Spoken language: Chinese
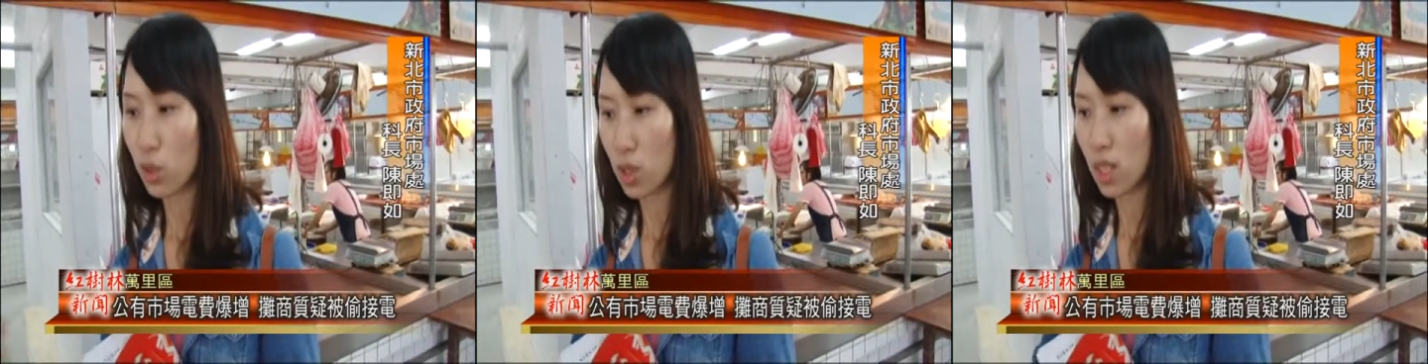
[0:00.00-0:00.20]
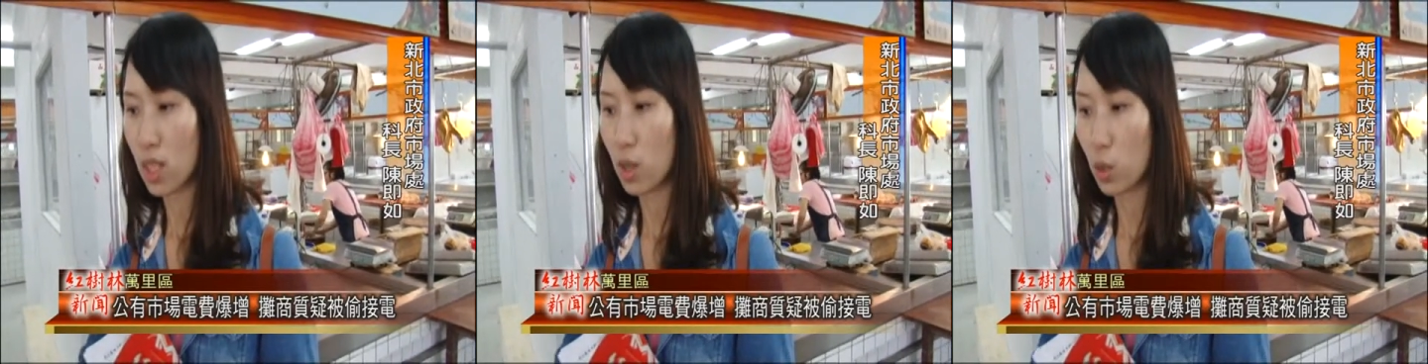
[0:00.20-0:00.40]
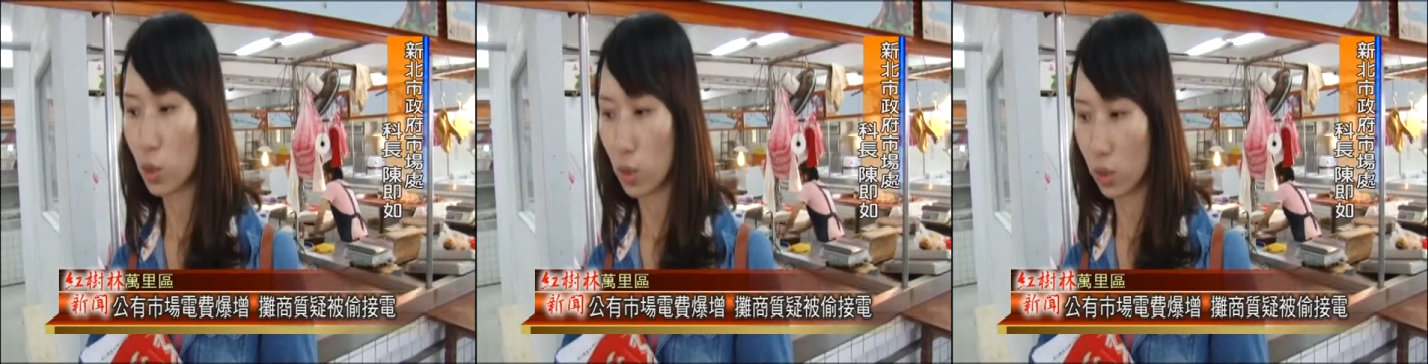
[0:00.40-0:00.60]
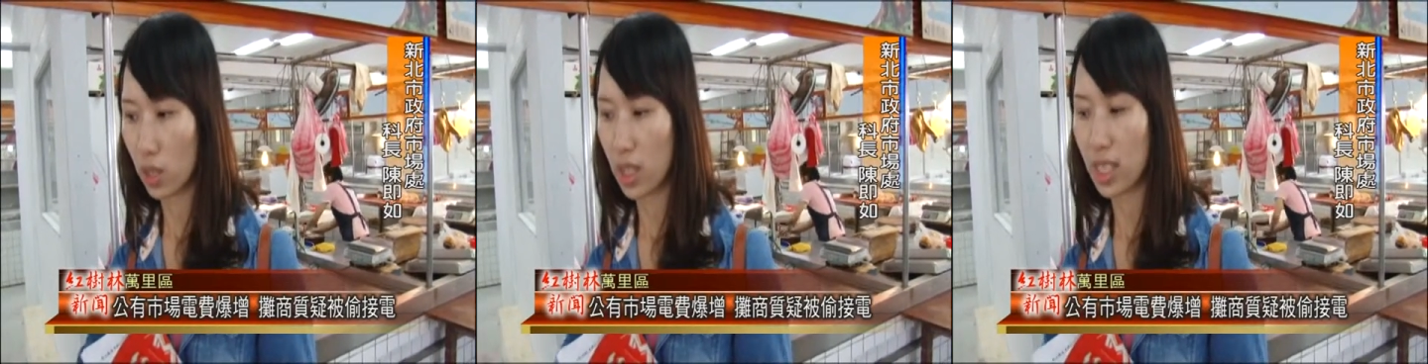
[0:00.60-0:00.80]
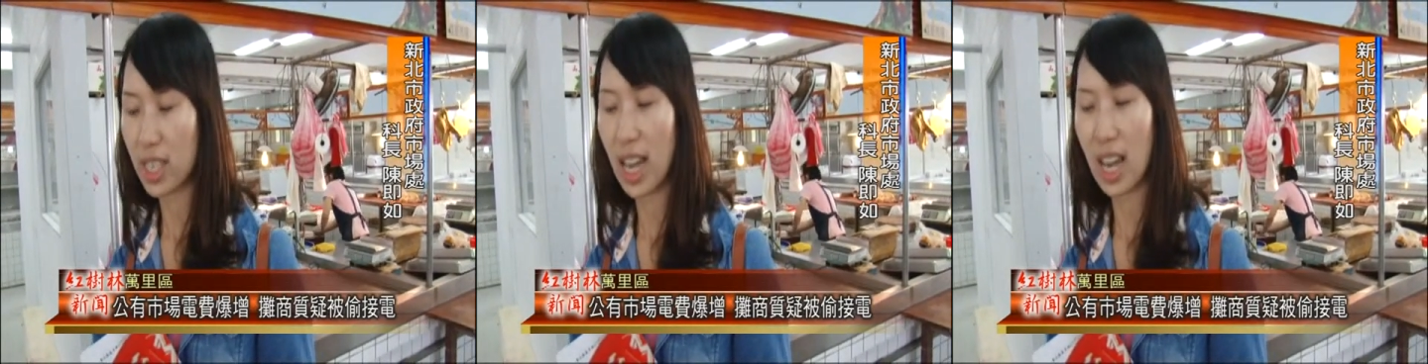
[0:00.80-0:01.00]
就是
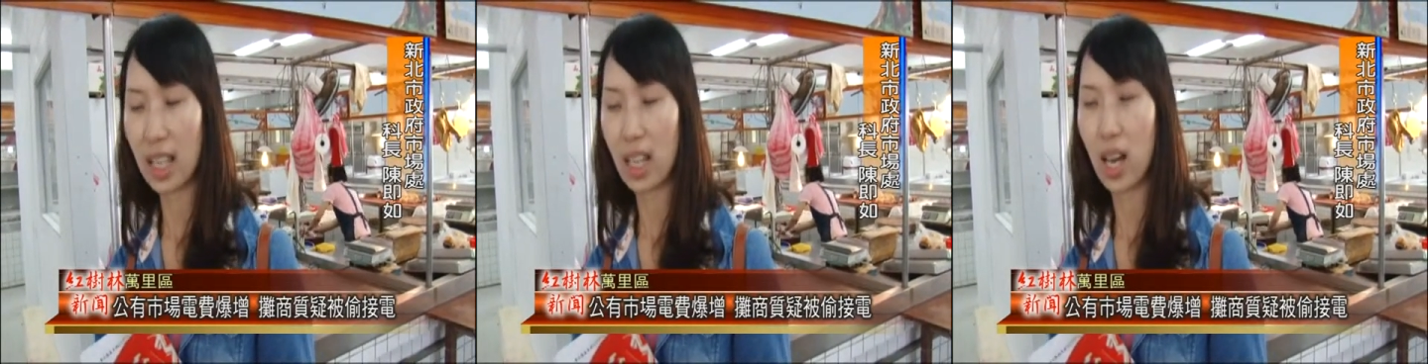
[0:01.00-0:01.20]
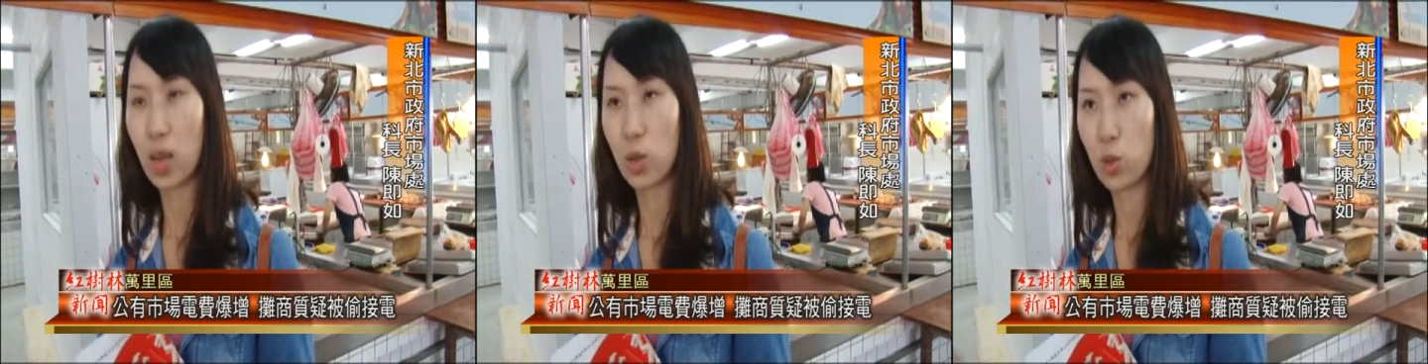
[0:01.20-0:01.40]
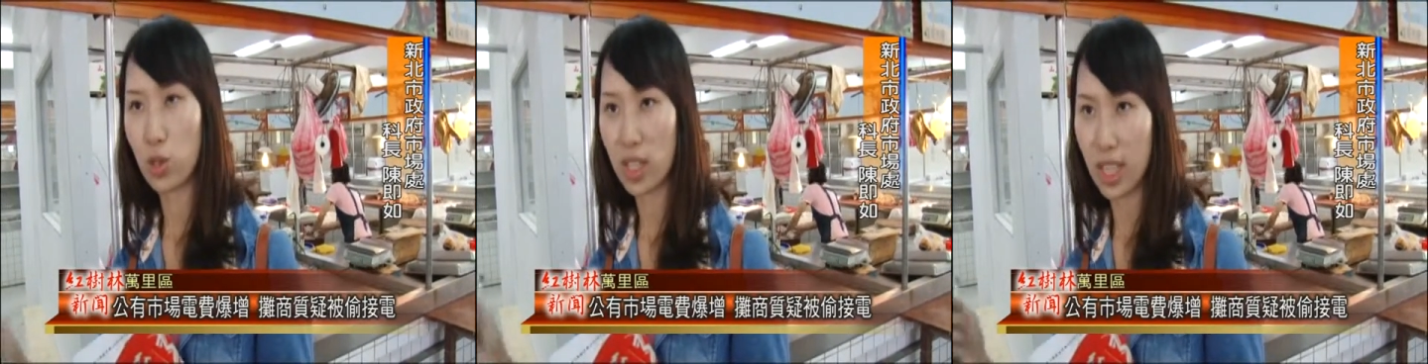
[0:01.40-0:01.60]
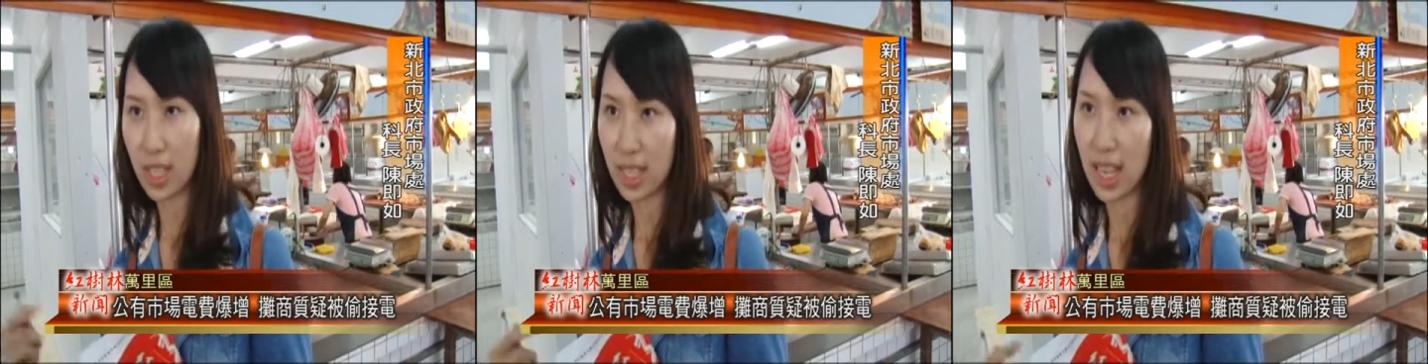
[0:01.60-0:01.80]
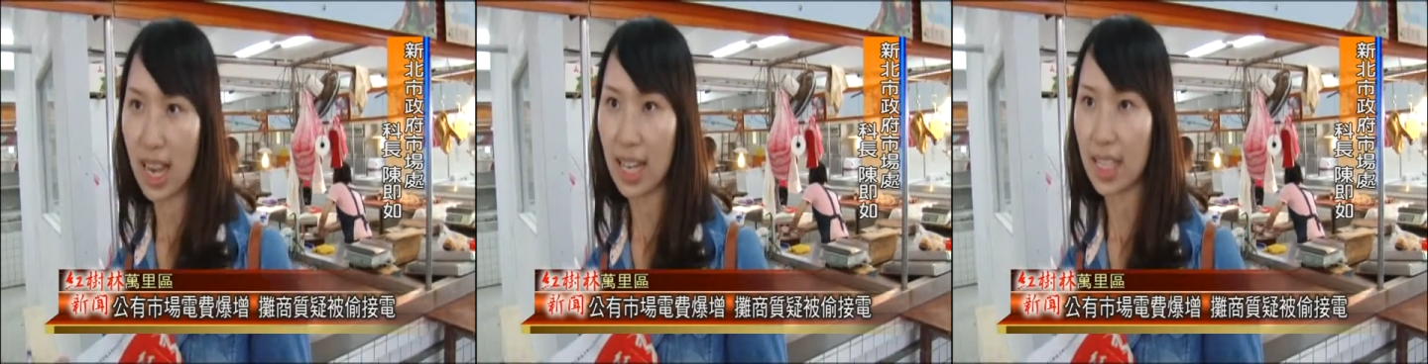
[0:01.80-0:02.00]
寻一下，然后去
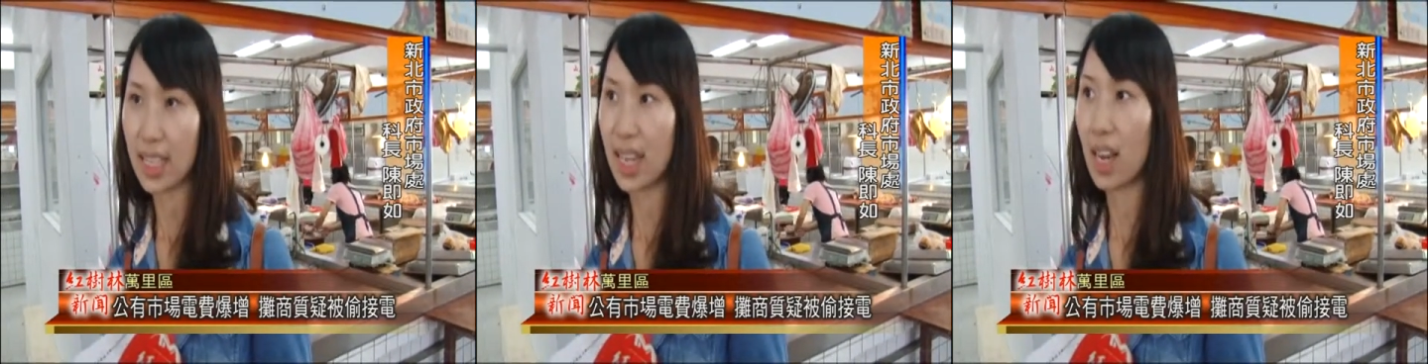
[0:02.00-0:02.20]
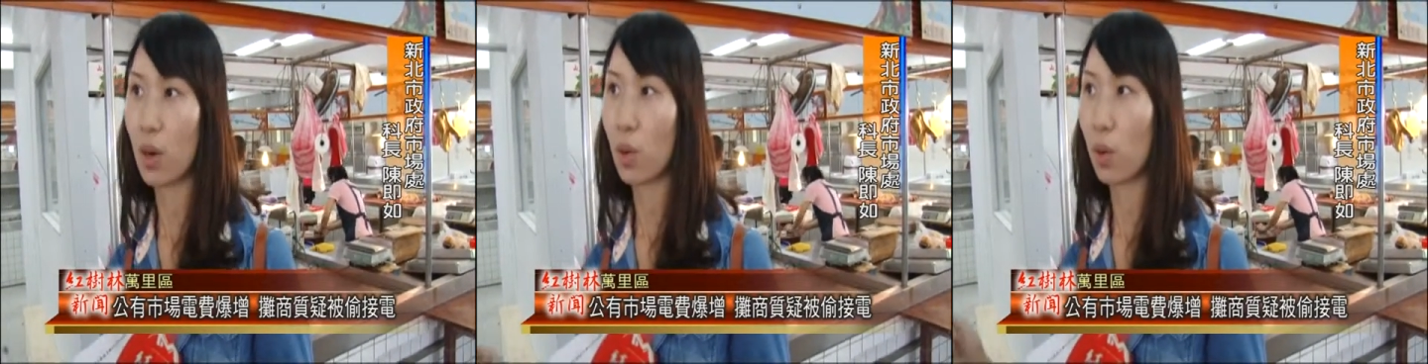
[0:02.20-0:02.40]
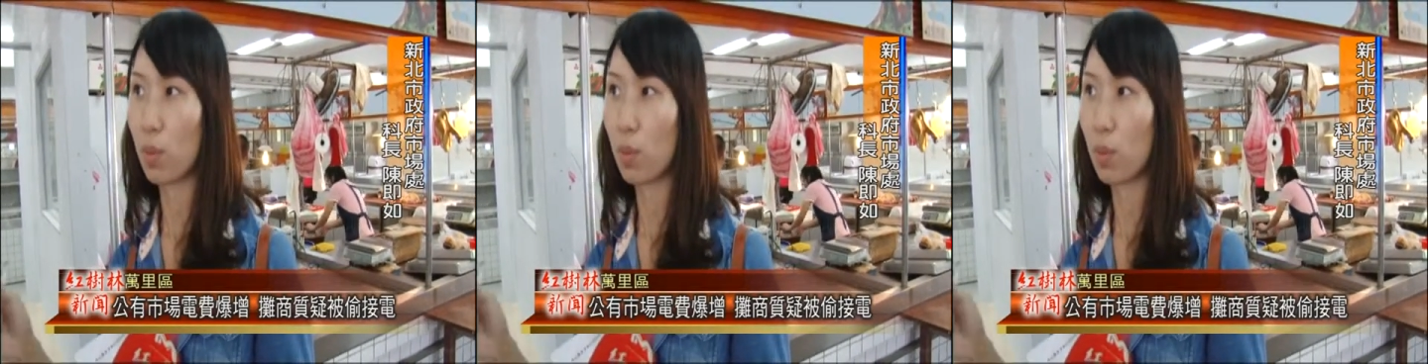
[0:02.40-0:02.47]
检查一下。